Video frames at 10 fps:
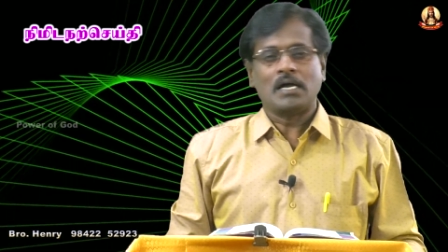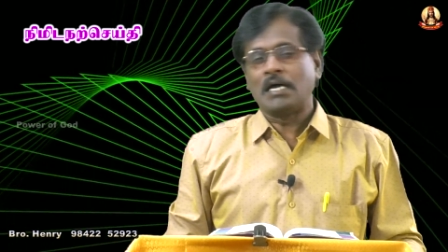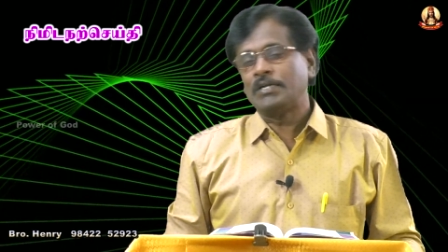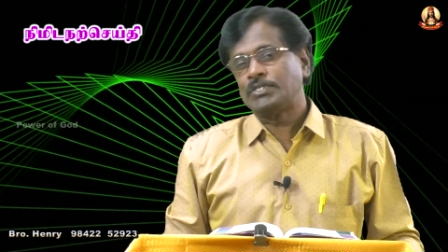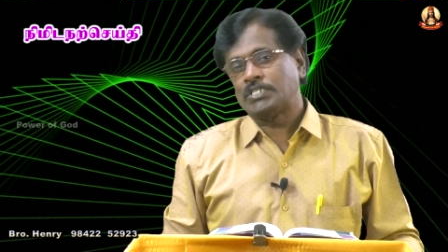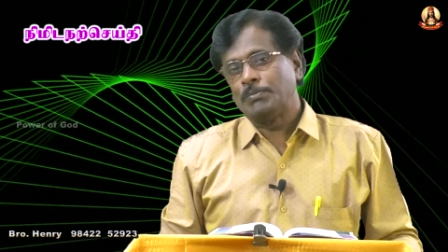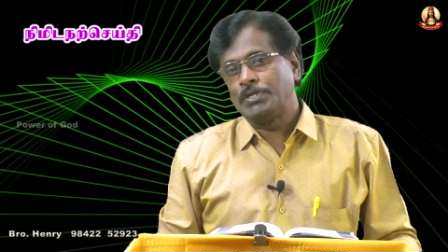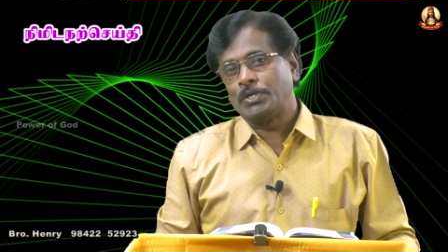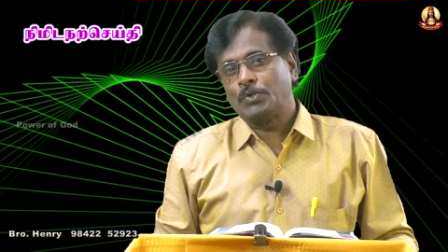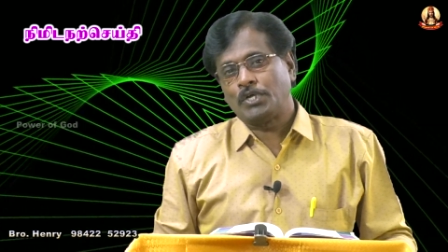ஆண்டவர்
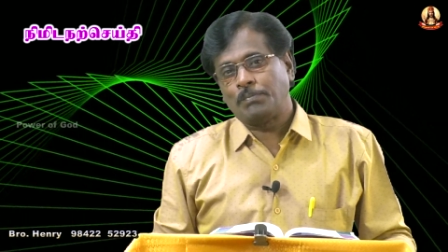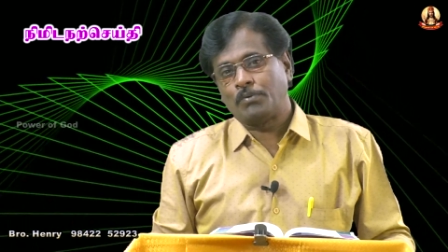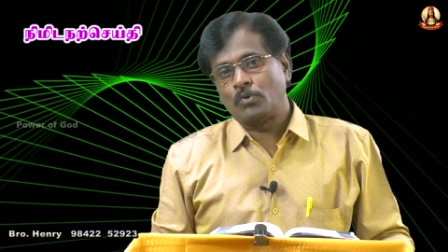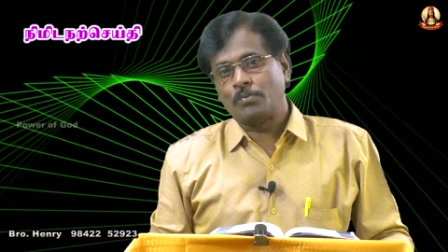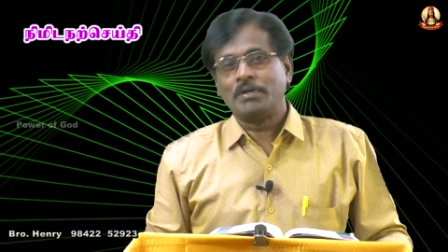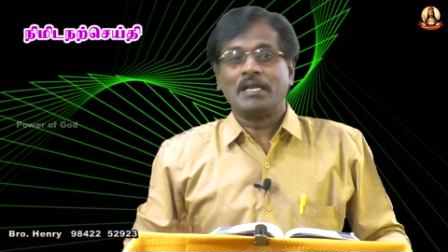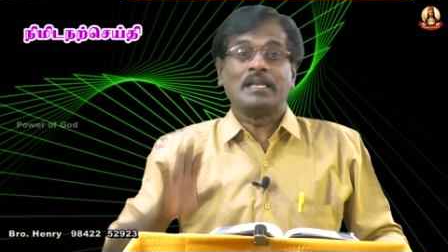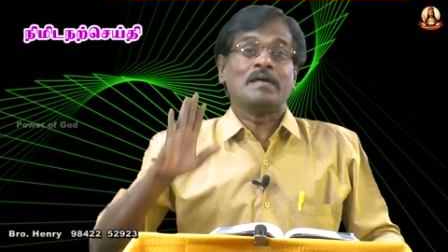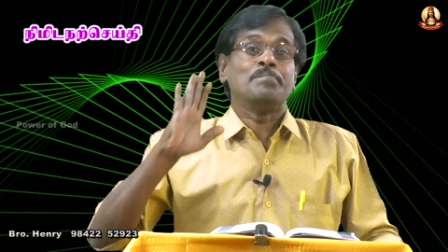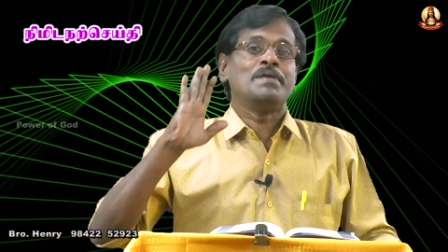சமூகத்தை நோக்கி போவோம்
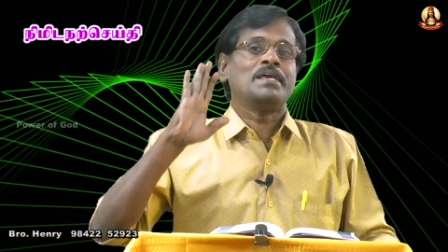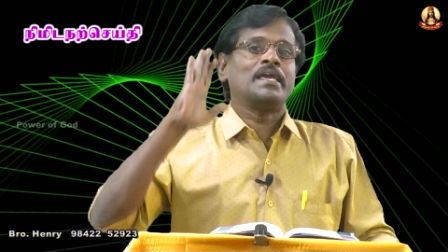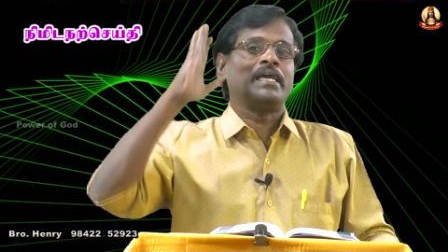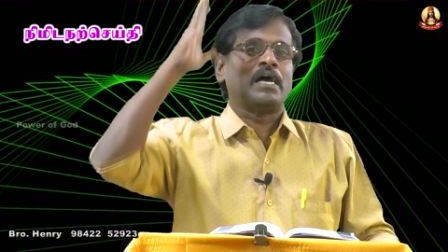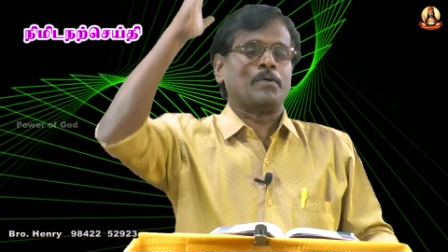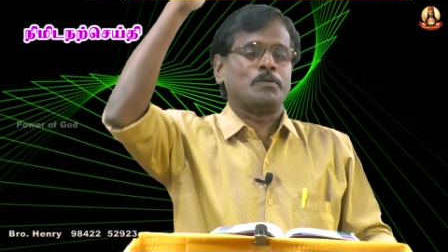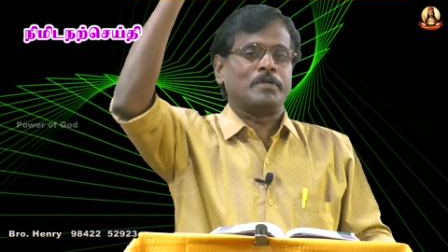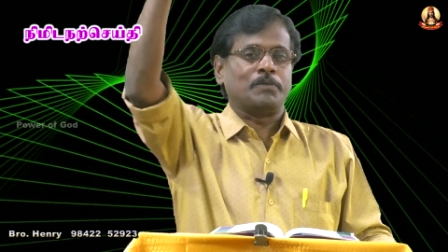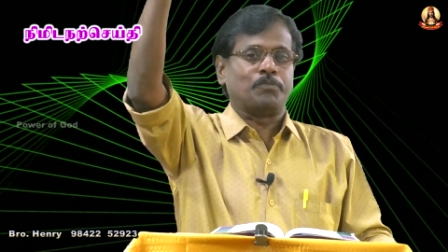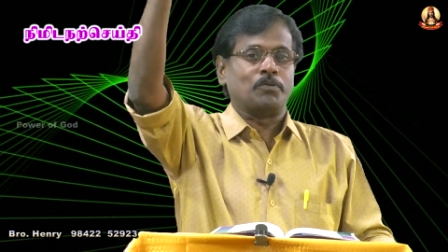நம்பிக்கை
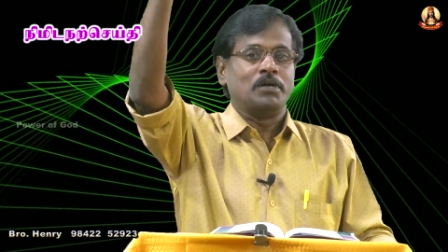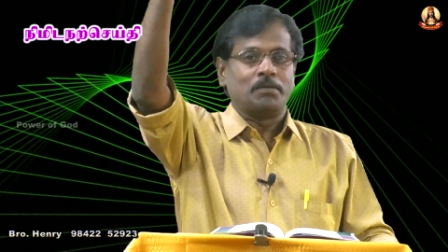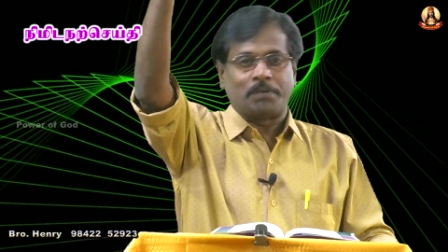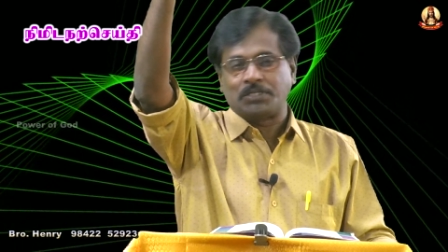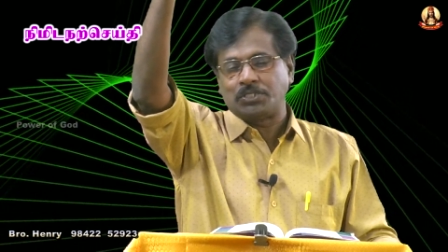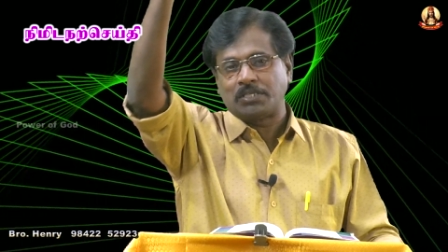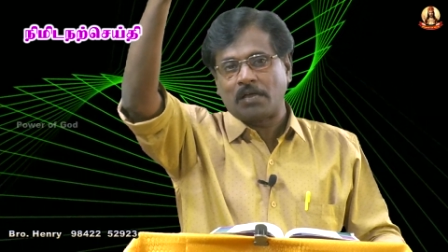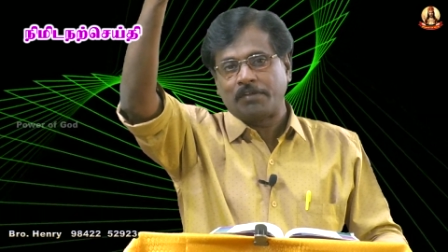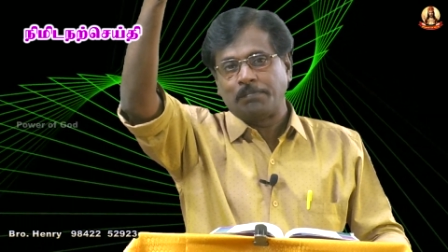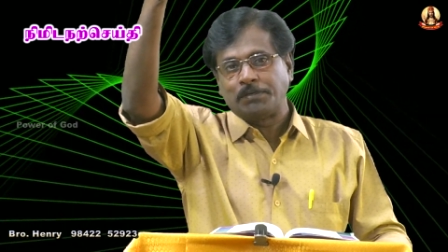அனுபவிப்போம்
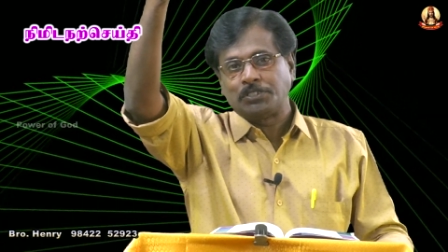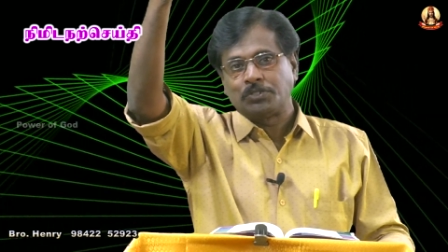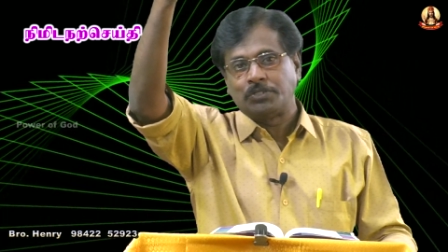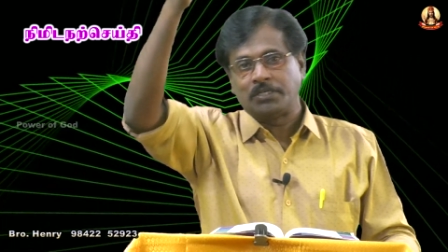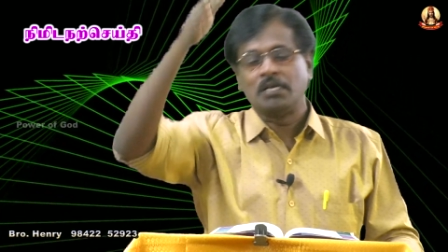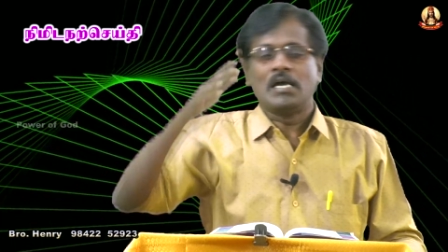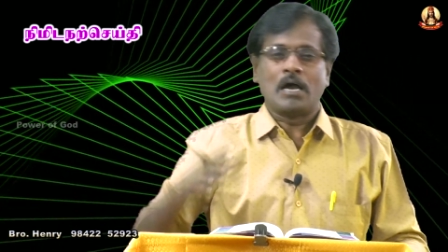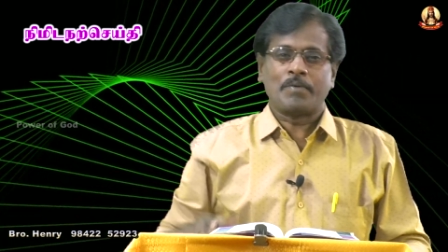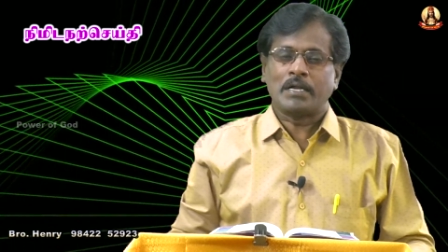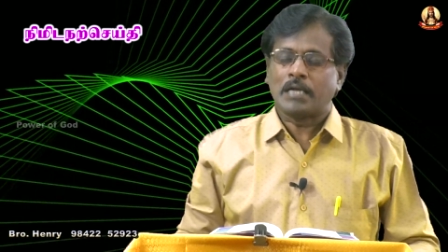பரிசுத்தாவினை பெற்றுக்கொண்டு
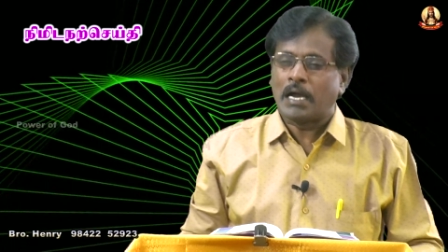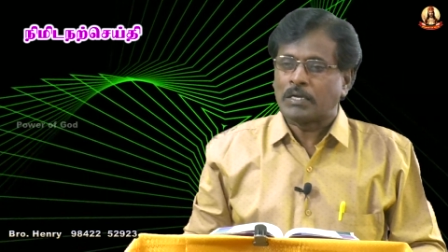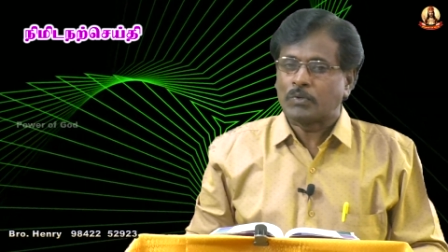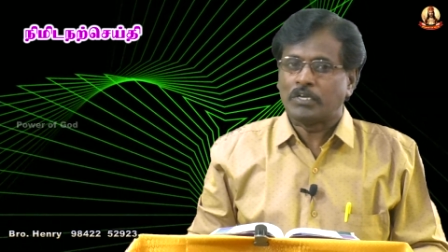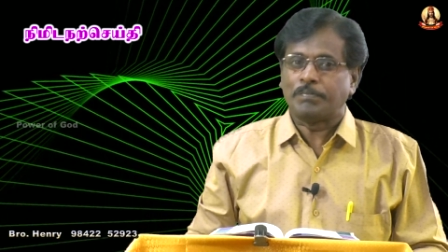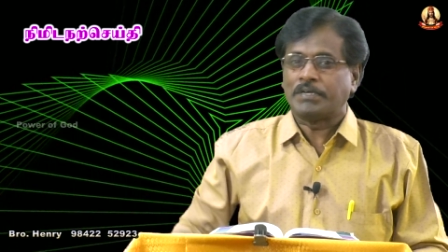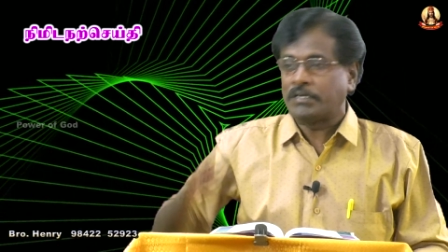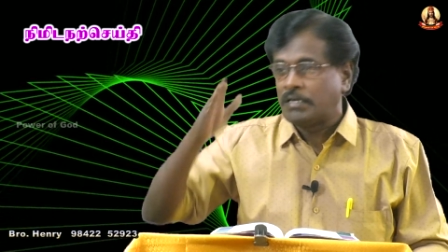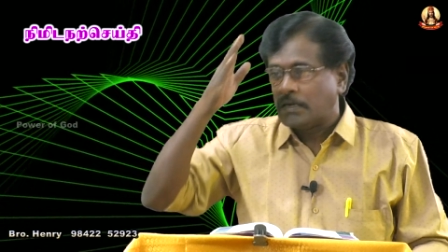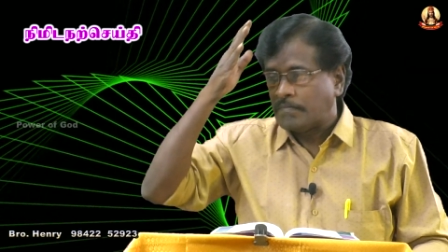அவரால்
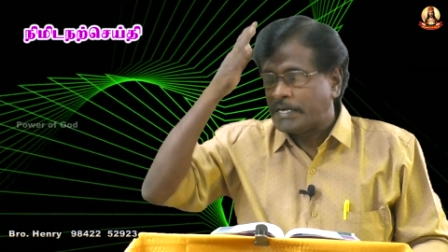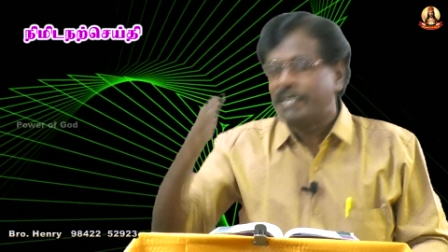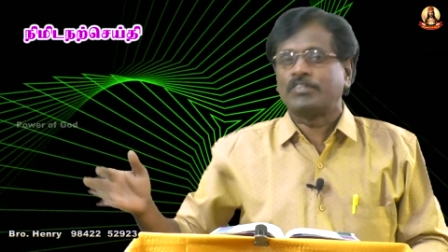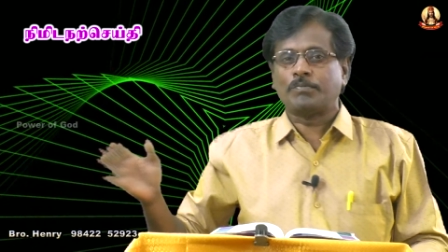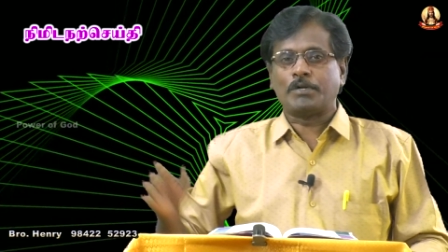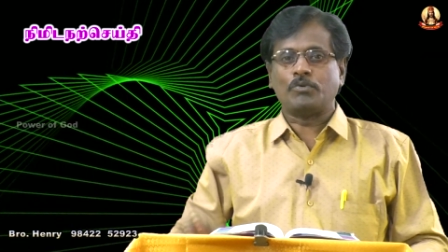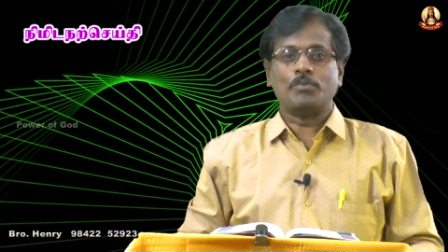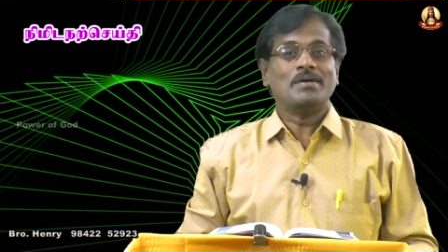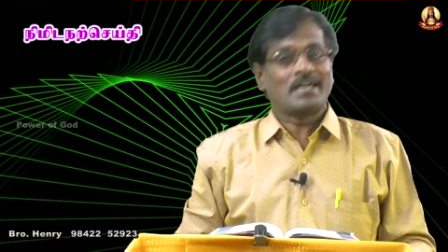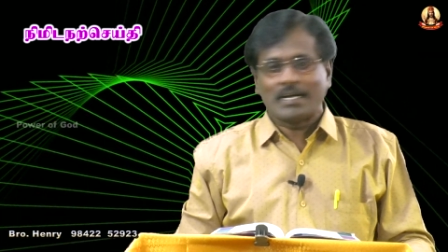ஆட்கொள்ளப்பட்டு
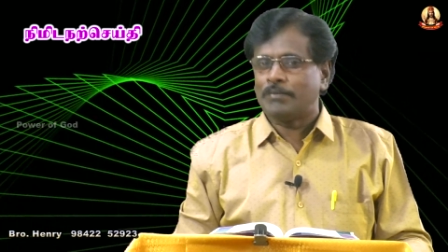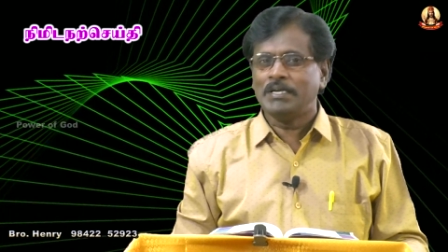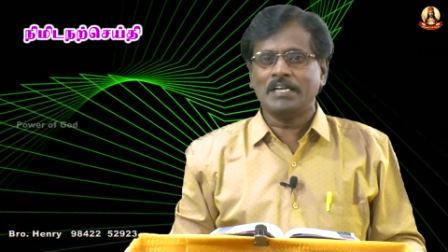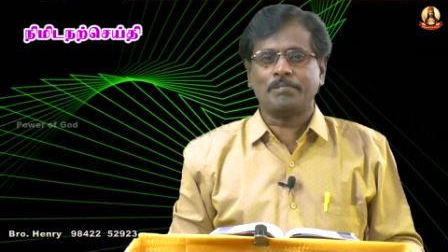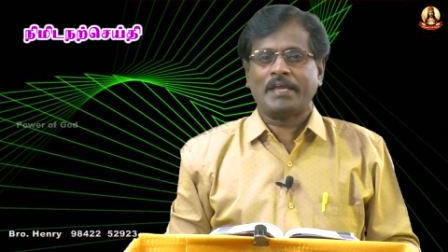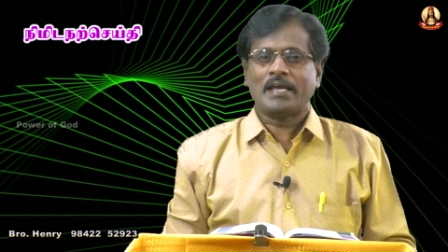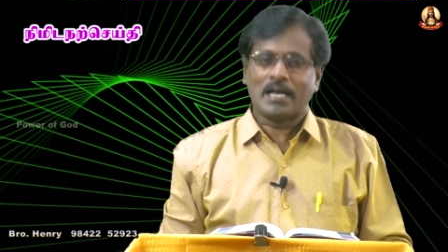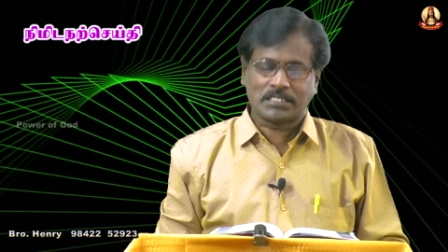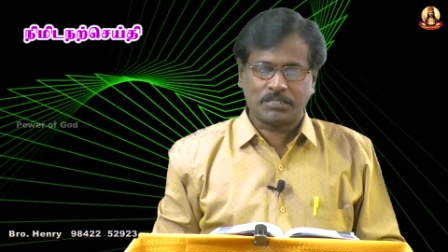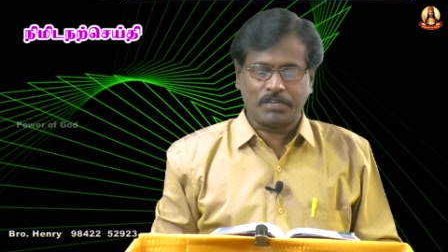வழிநடத்தப்படுவோம் கடவுள் நம்மை
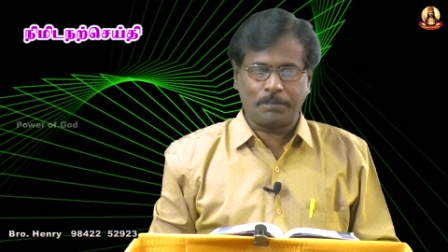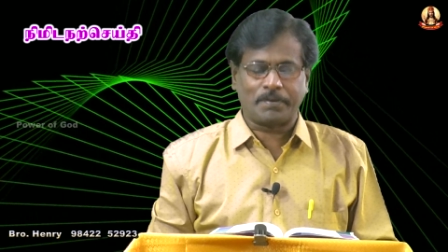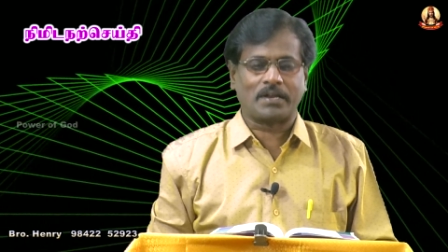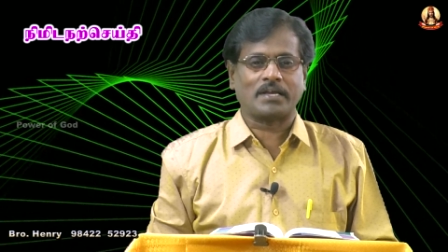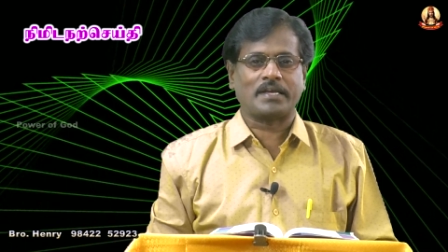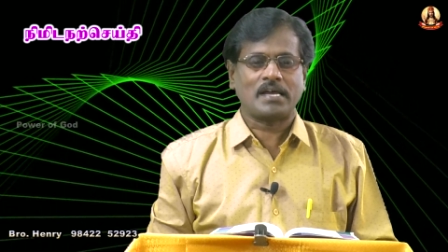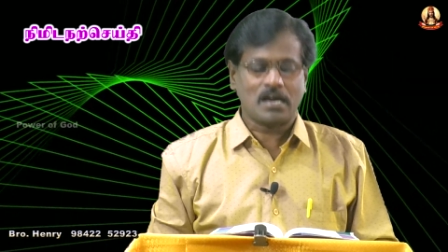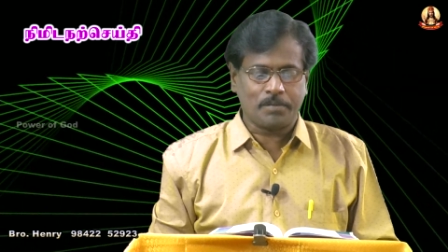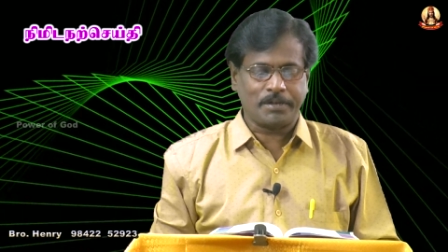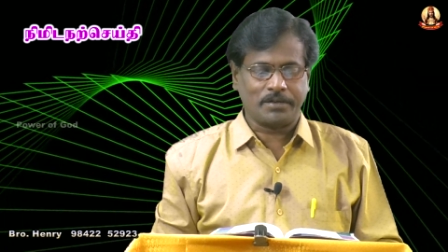ஆசிர்வதிப்பாராக
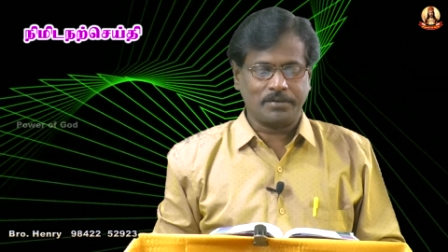ஆமை